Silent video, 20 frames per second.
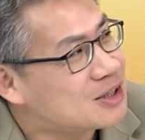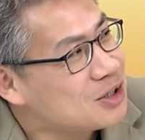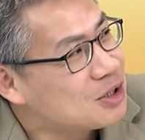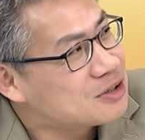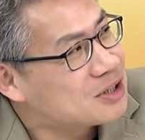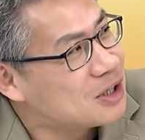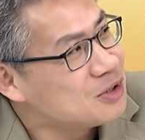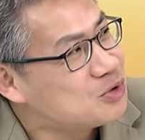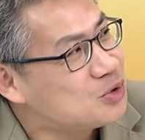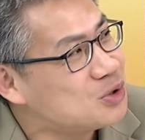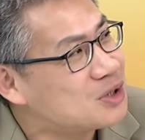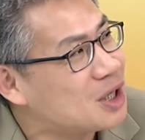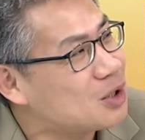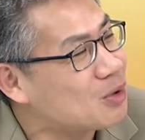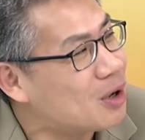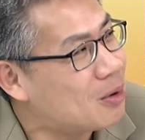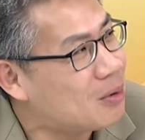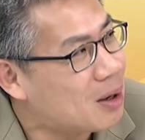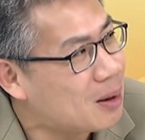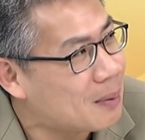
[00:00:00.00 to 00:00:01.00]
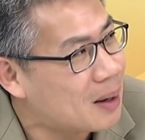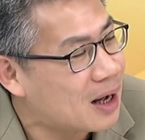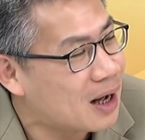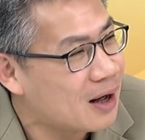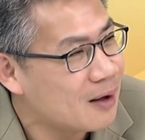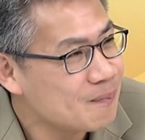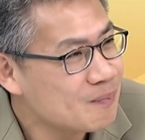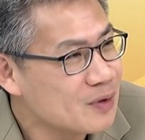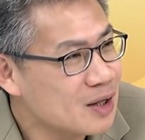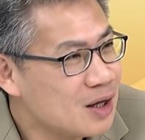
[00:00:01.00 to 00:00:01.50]
只有陈菊这段话
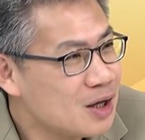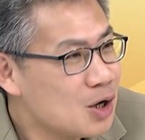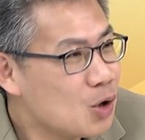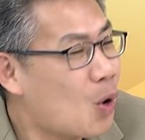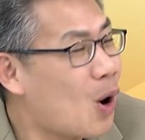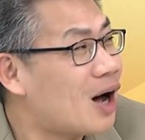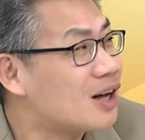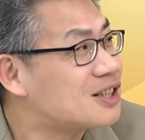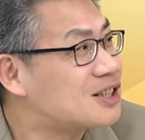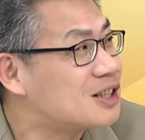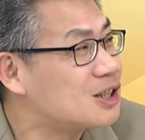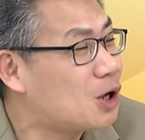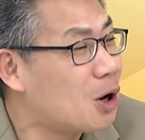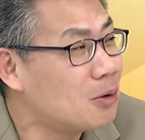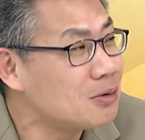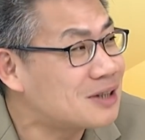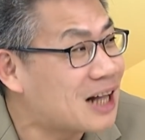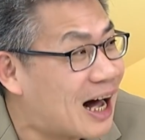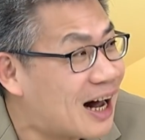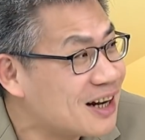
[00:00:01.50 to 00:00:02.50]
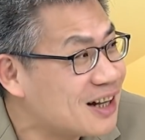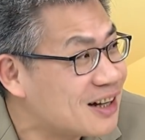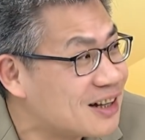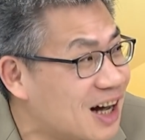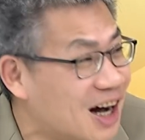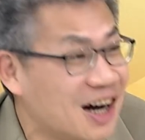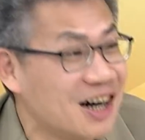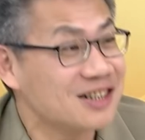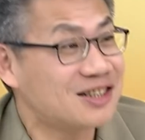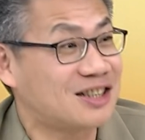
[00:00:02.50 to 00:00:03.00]
吗？跨时空打脸，
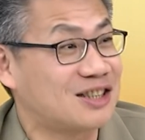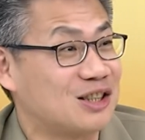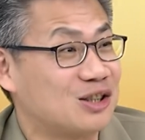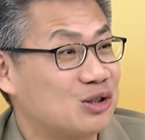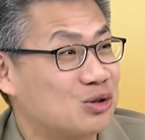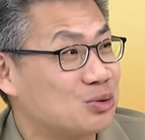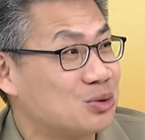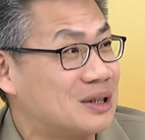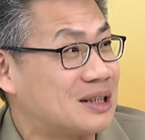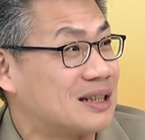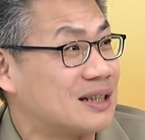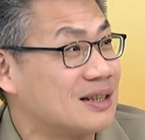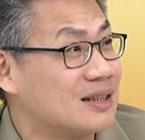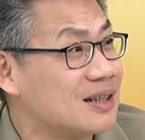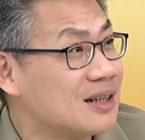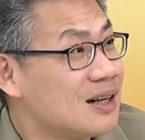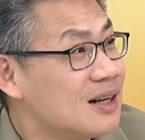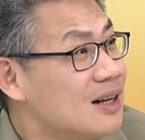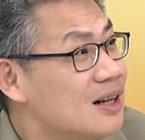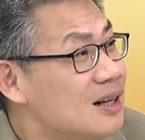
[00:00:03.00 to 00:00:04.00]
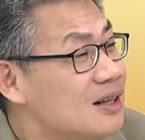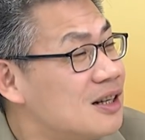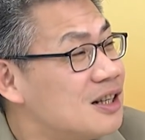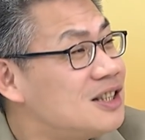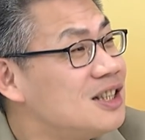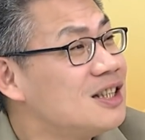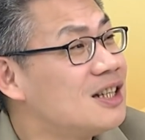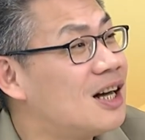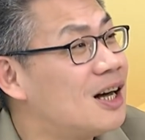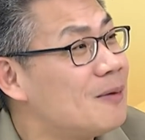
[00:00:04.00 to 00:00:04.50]
何止如此？嗯，还
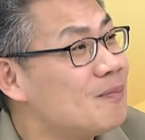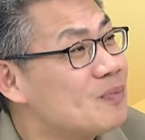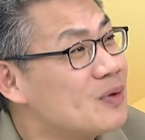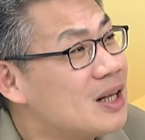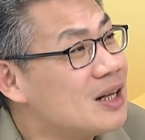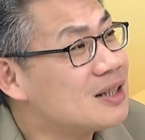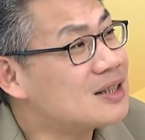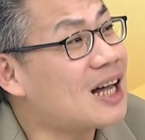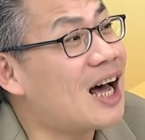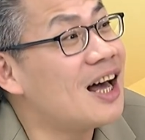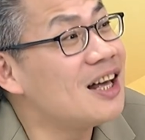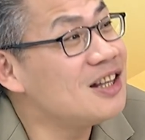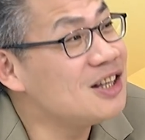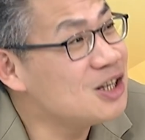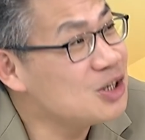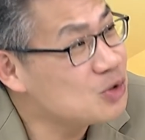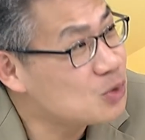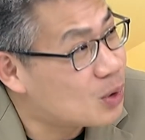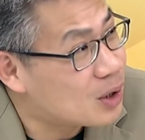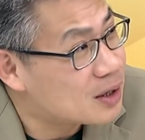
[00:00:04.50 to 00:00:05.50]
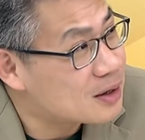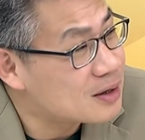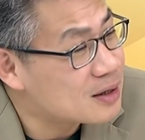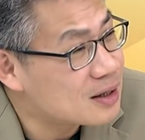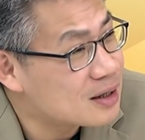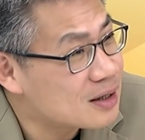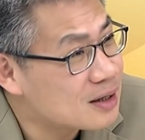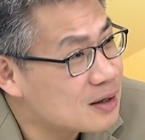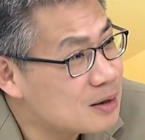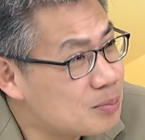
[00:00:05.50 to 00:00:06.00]
记得蔡英文？
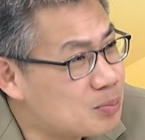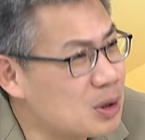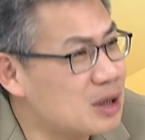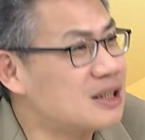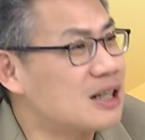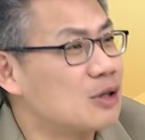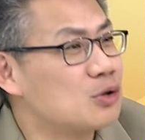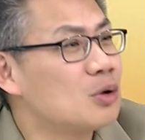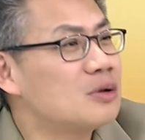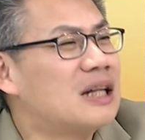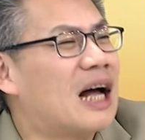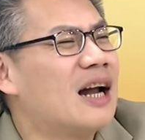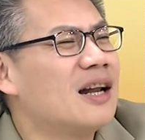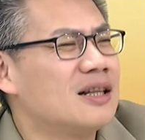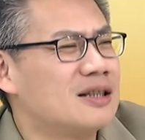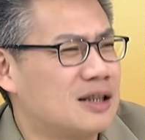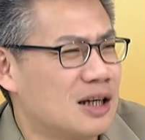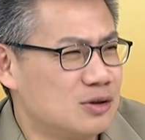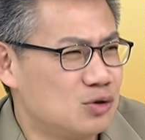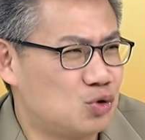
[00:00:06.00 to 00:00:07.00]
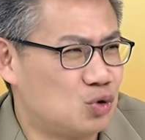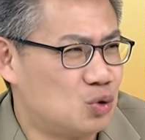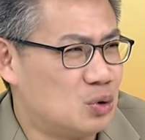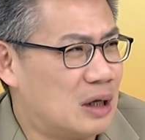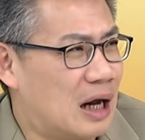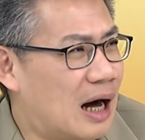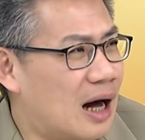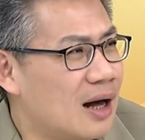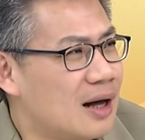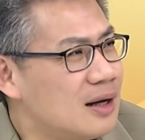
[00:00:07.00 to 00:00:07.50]
不要讲说打脸陈
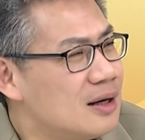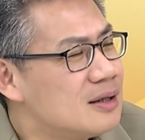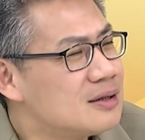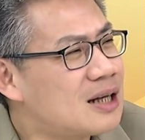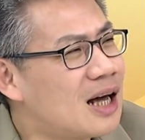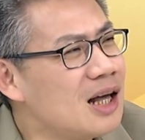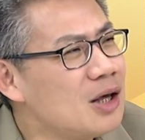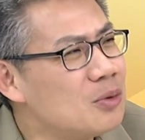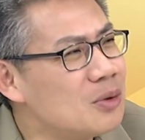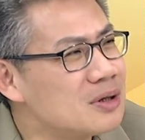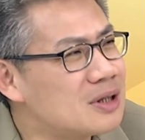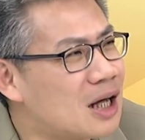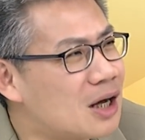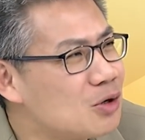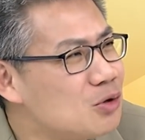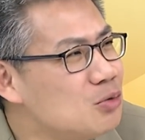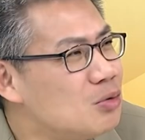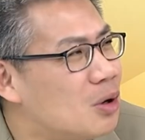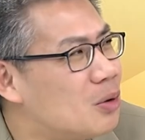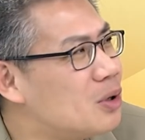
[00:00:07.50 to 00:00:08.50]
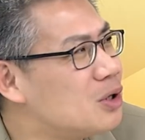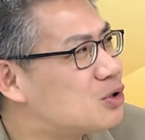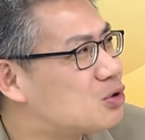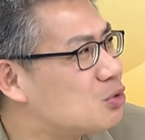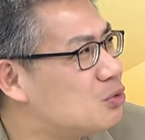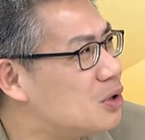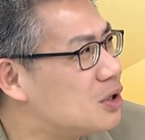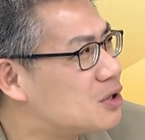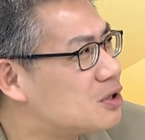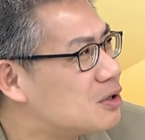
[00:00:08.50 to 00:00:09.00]
菊啦。蔡英文当陆委会
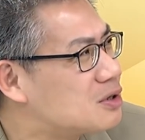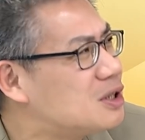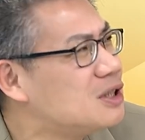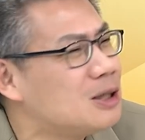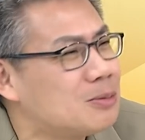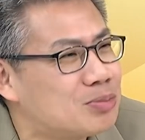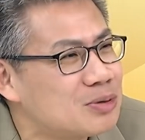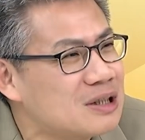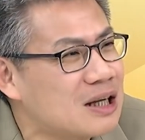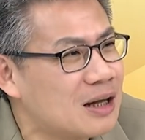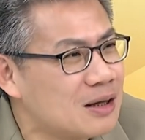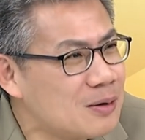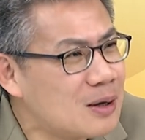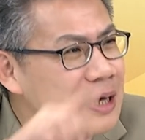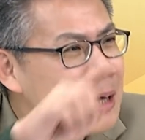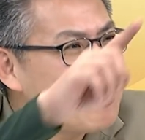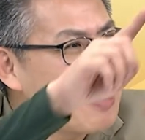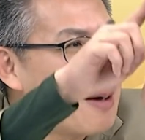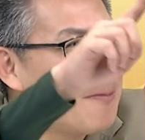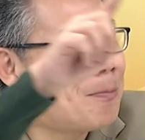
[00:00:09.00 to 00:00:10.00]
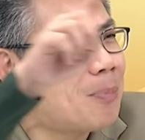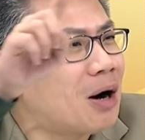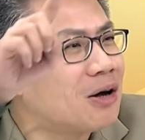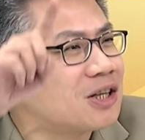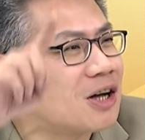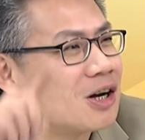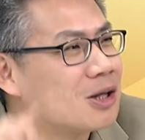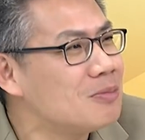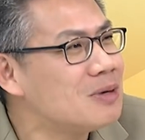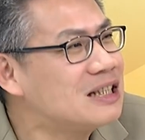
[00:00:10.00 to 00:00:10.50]
主委的时候，自己不是在一个一篇报
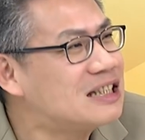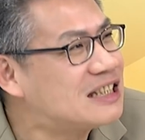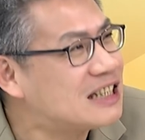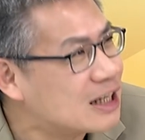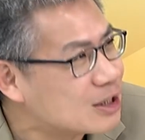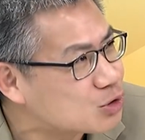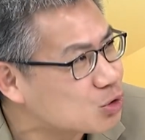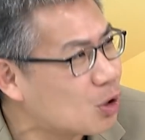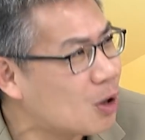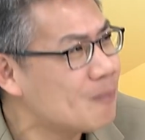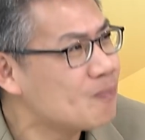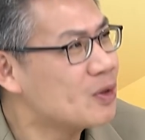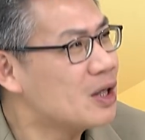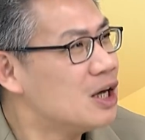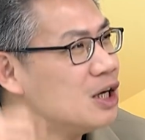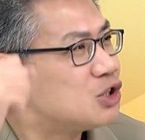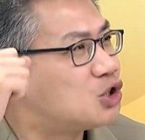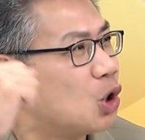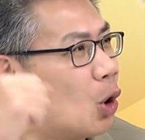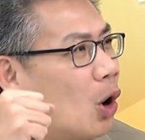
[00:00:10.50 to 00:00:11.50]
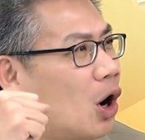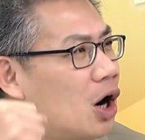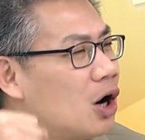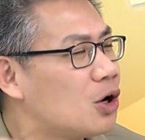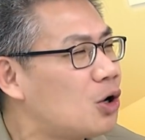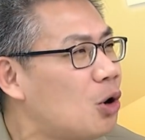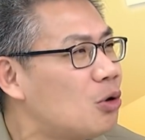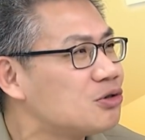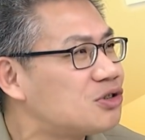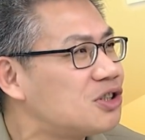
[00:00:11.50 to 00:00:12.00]
道里面写说，九
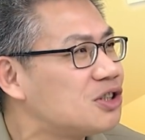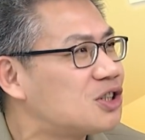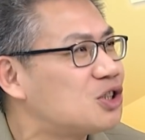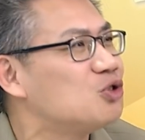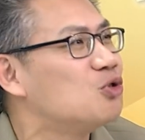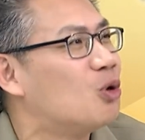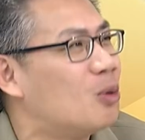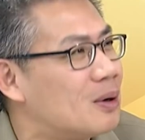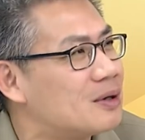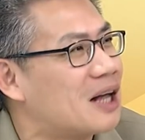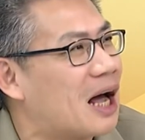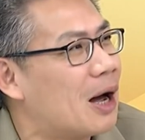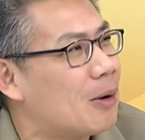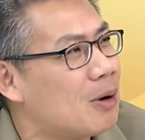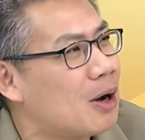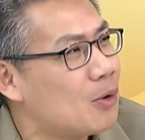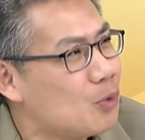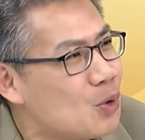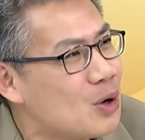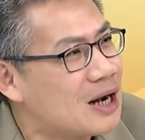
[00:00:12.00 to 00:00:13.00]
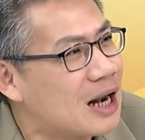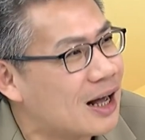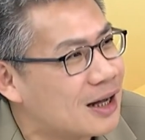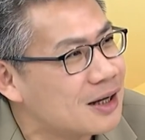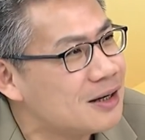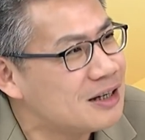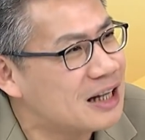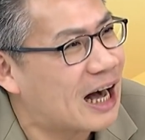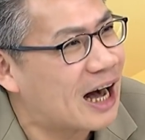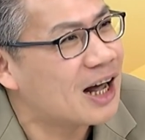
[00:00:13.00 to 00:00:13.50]
二共识是我们台湾未来
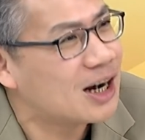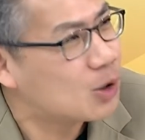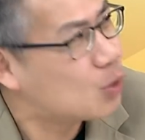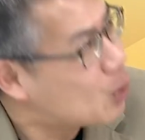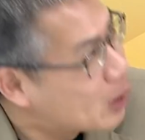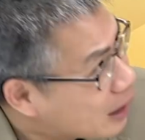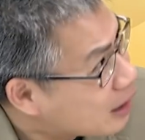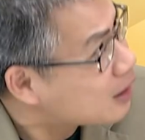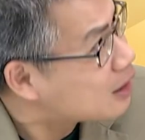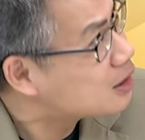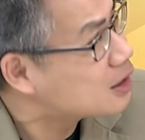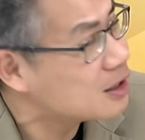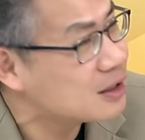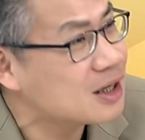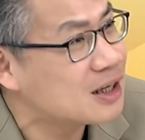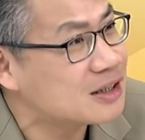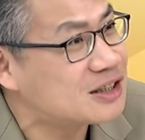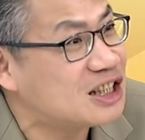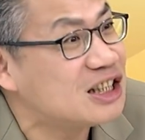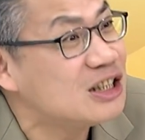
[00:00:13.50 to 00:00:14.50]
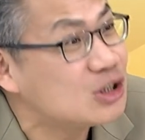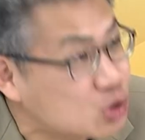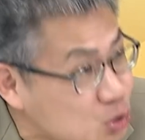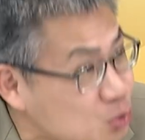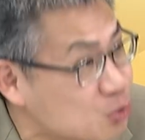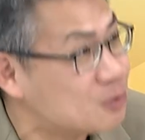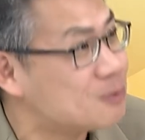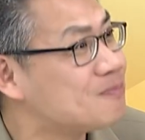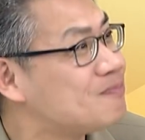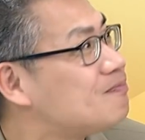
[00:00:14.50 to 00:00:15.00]
跟两岸的未那那个基
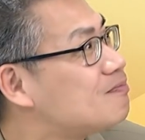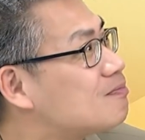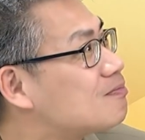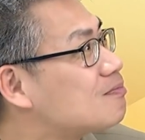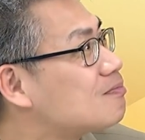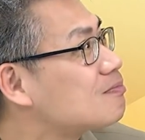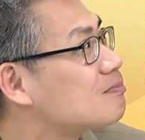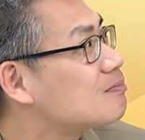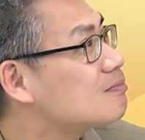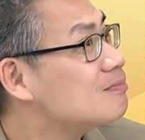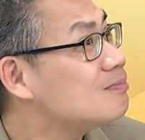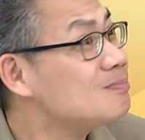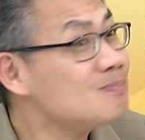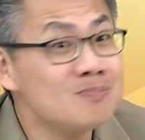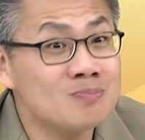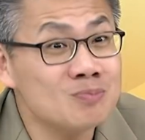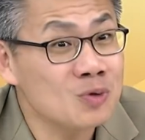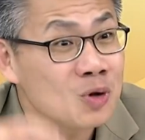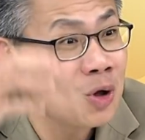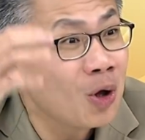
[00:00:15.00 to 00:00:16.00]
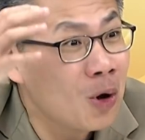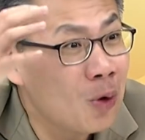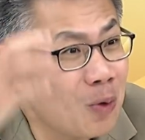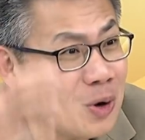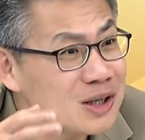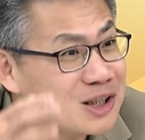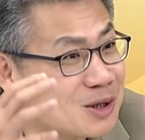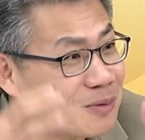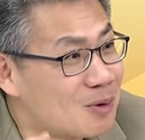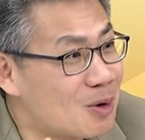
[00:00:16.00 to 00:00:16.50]
础。嗯，
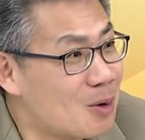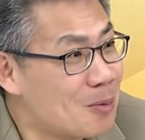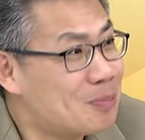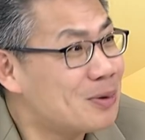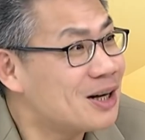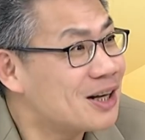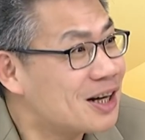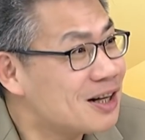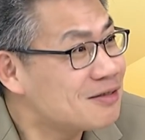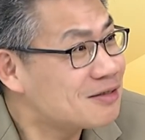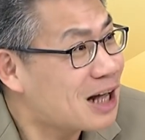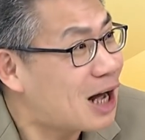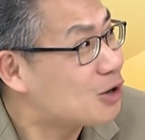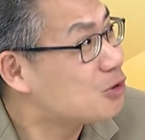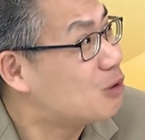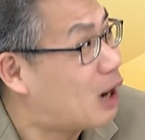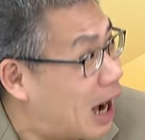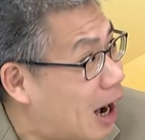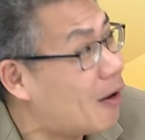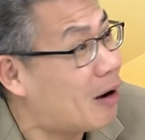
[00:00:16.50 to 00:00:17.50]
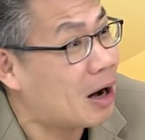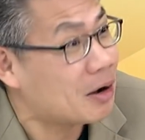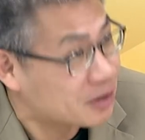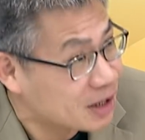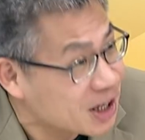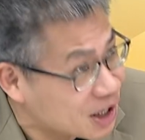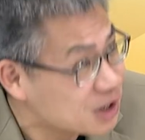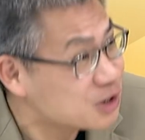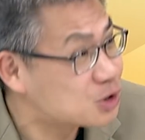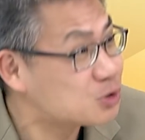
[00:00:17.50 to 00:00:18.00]
为什么我们不能跟大陆好好
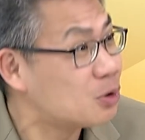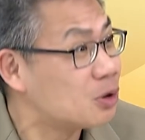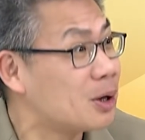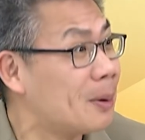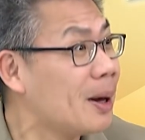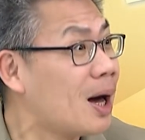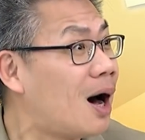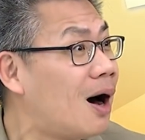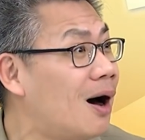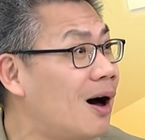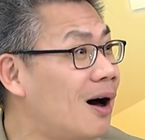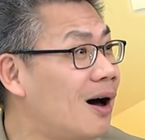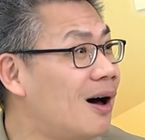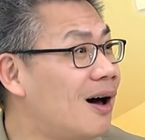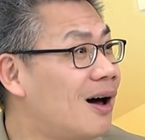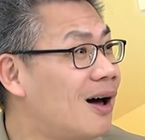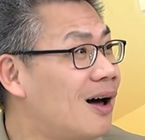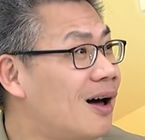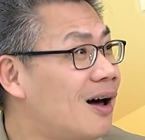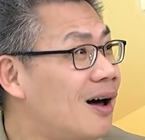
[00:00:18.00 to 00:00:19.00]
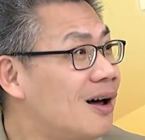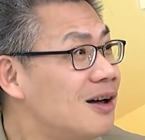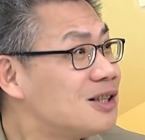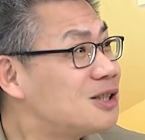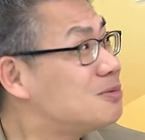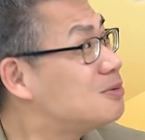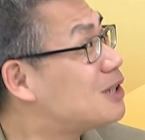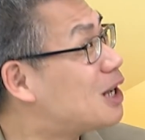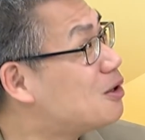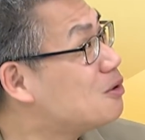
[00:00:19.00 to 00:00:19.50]
的合作？有没有？有。
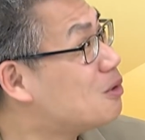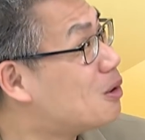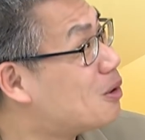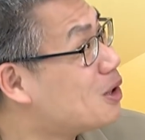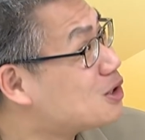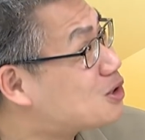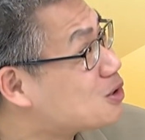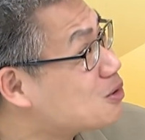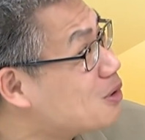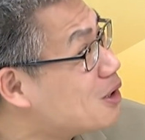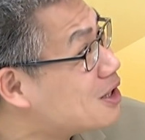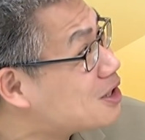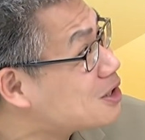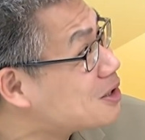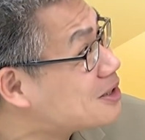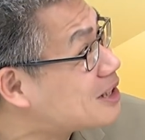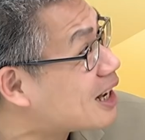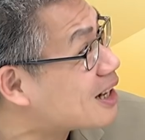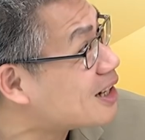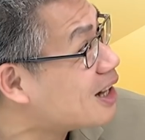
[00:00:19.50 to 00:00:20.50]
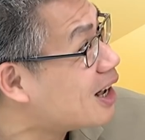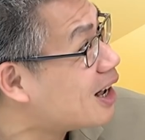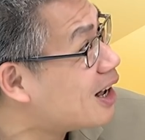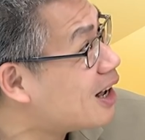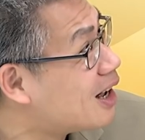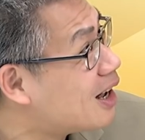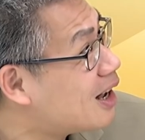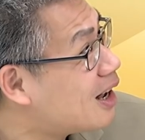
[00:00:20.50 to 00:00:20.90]
是不是在陆委会主委的时候讲的？